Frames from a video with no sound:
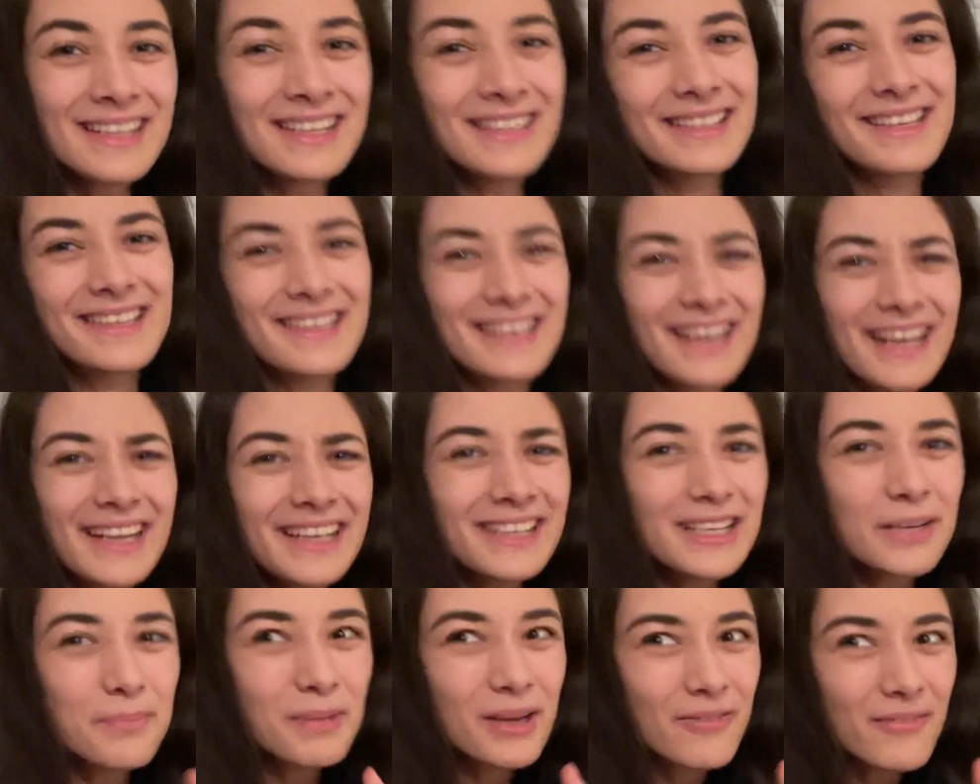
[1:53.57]
die scheinen
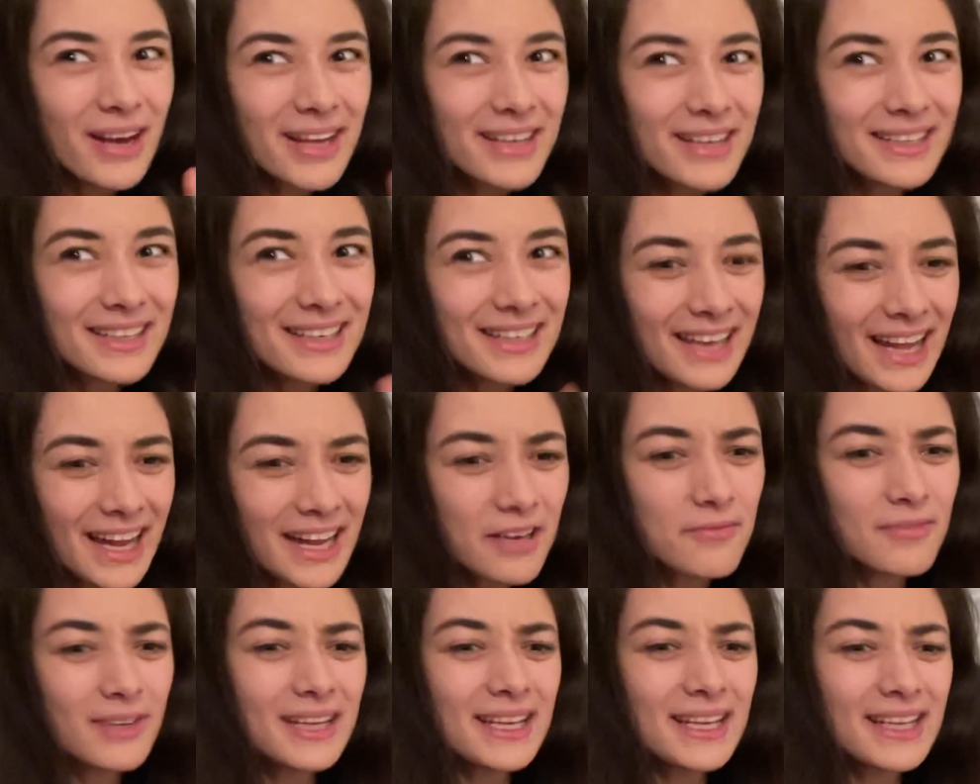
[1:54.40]
da privat in klein
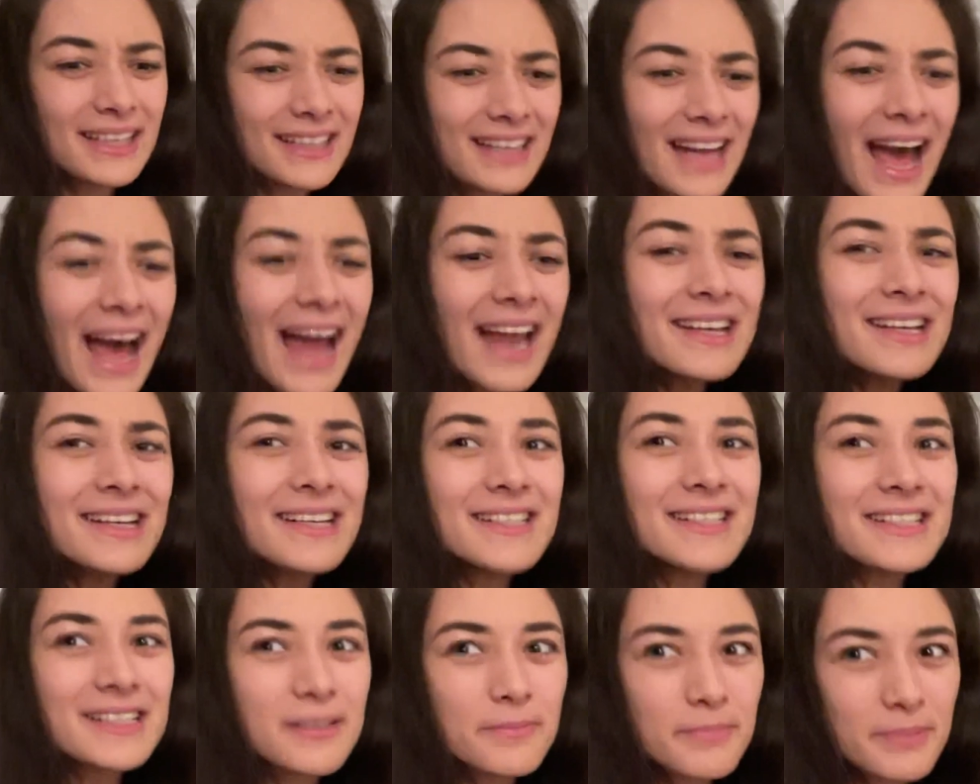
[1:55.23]
wenig eine
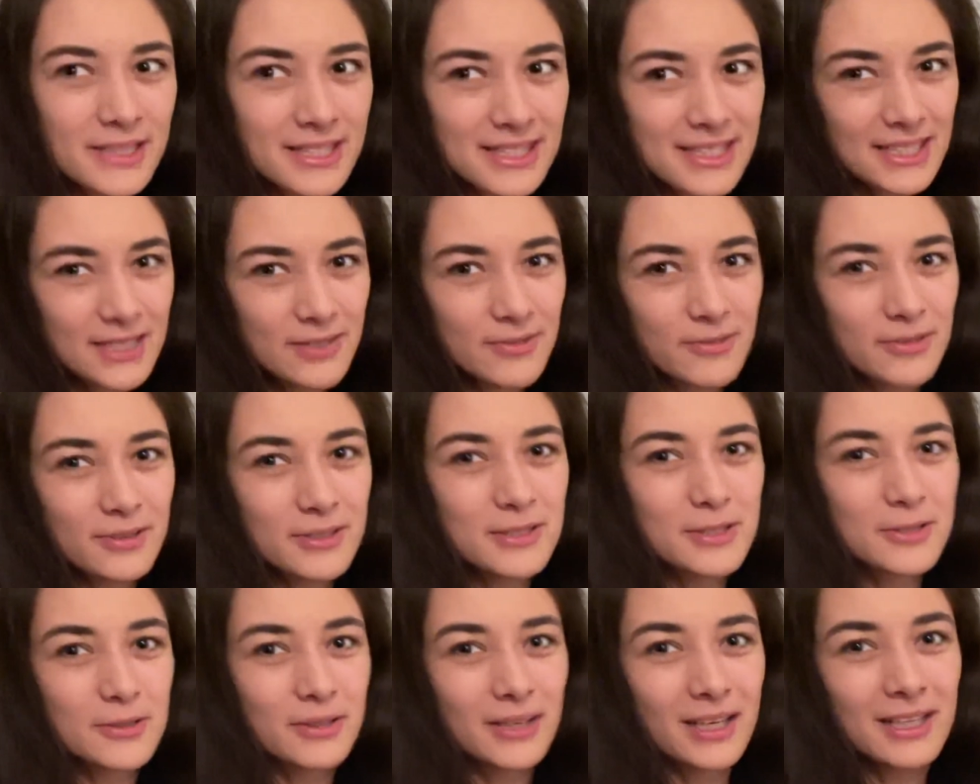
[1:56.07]
andere Beziehung
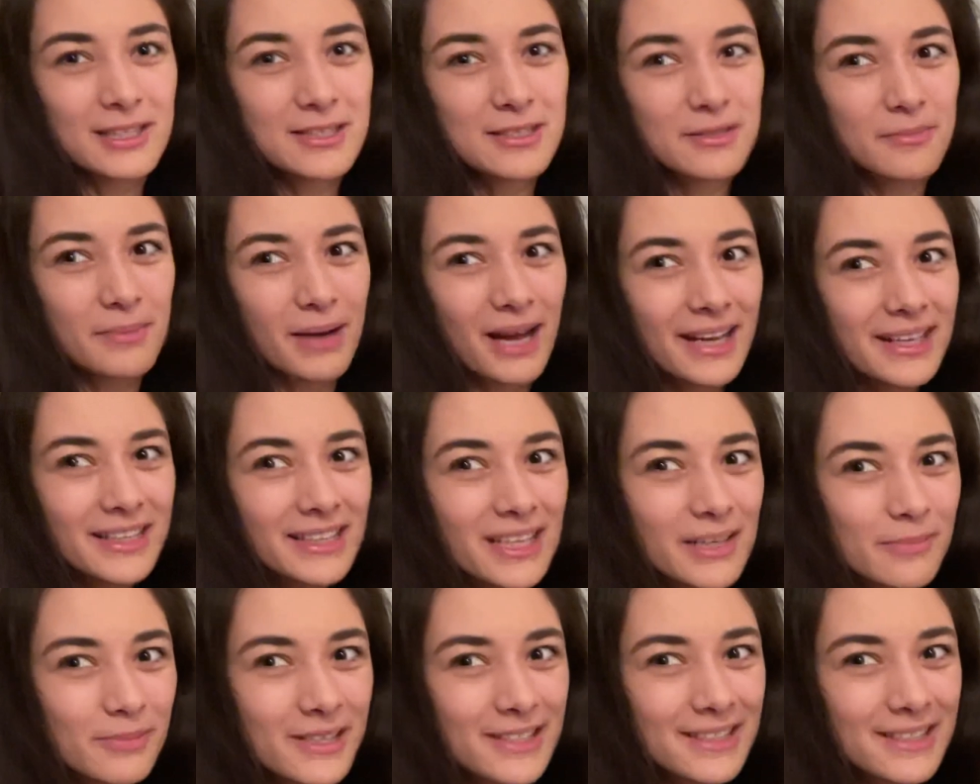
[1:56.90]
zur, zum
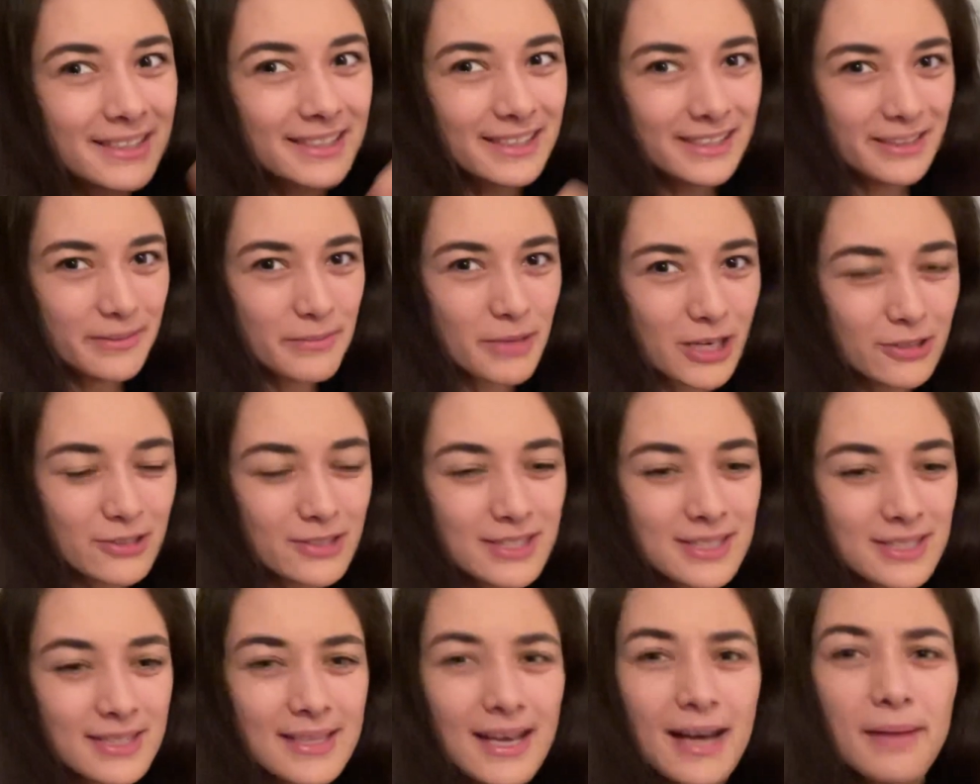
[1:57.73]
angeblichen
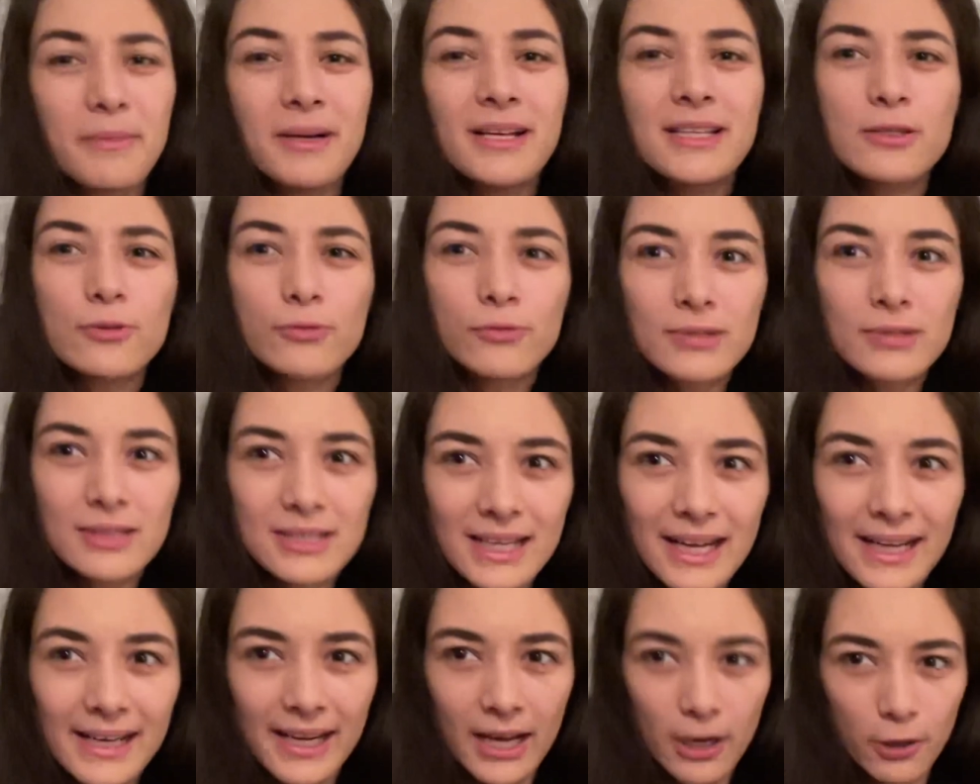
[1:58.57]
Klimaschutz zu haben, als sie uns
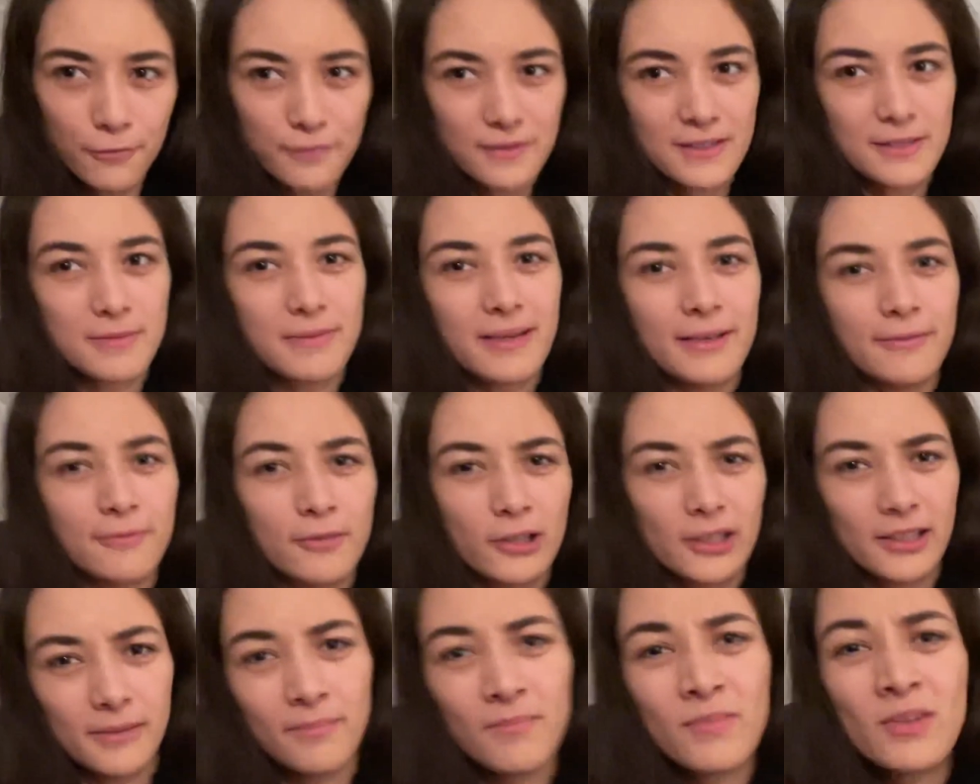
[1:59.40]
allen aufzwingen
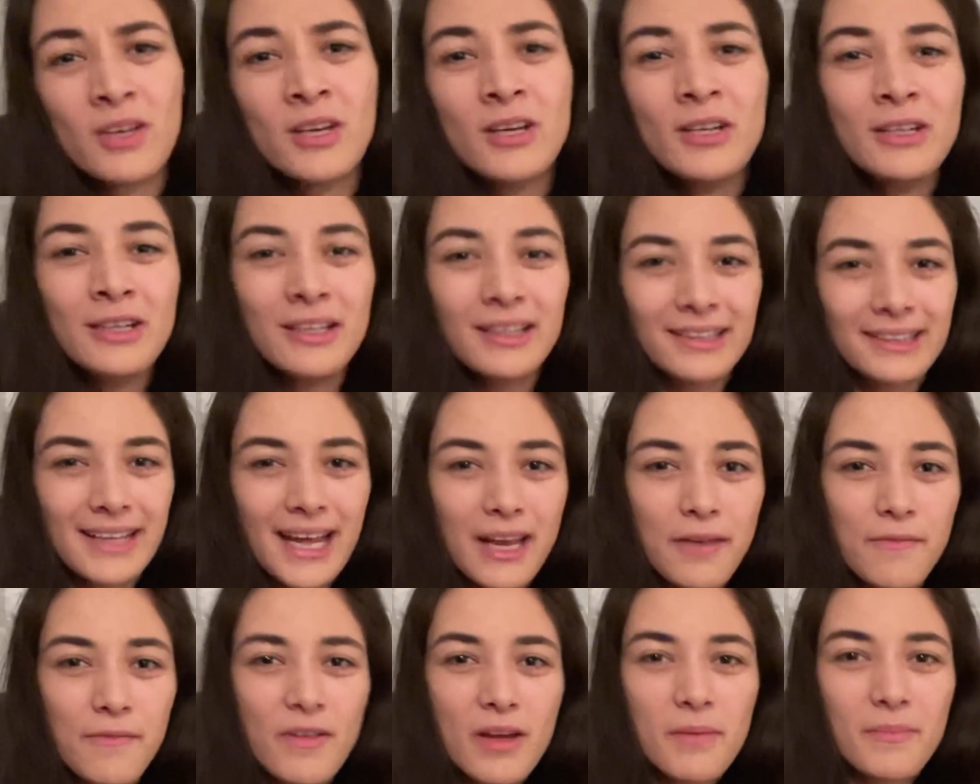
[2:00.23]
wollen.
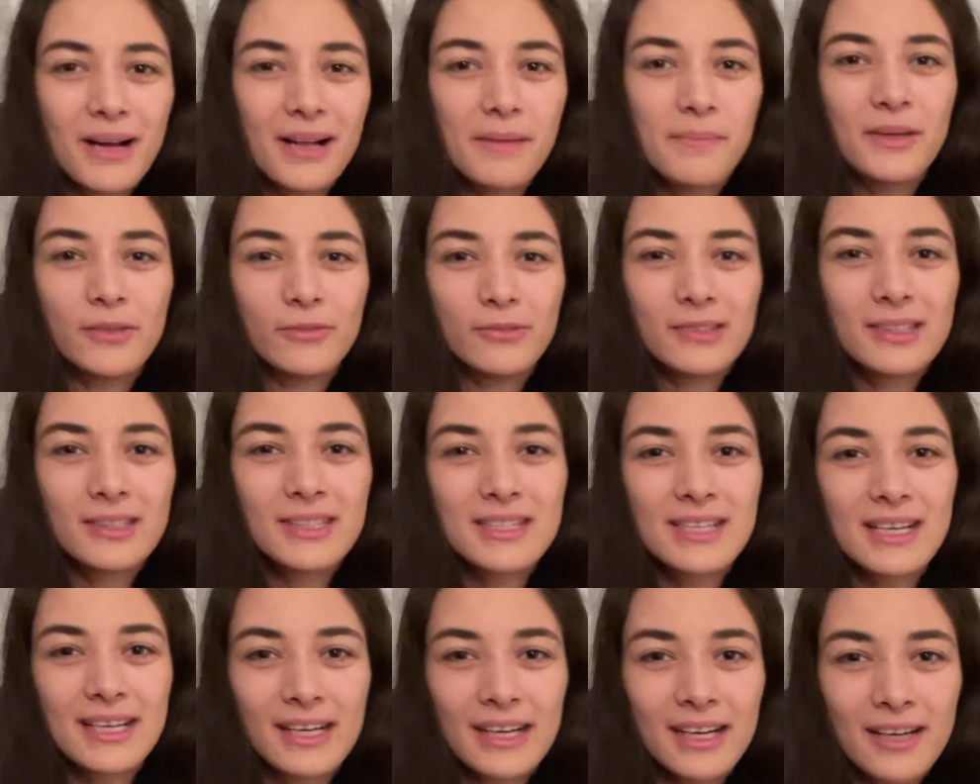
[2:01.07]
Starten wir mal mit
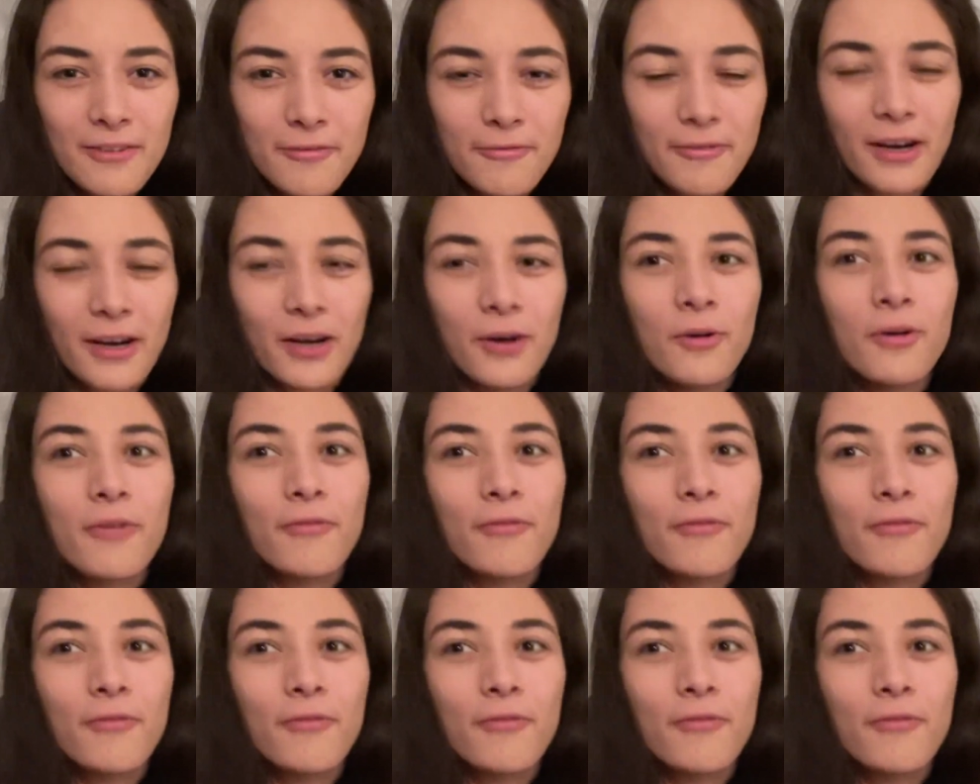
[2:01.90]
unserer Frau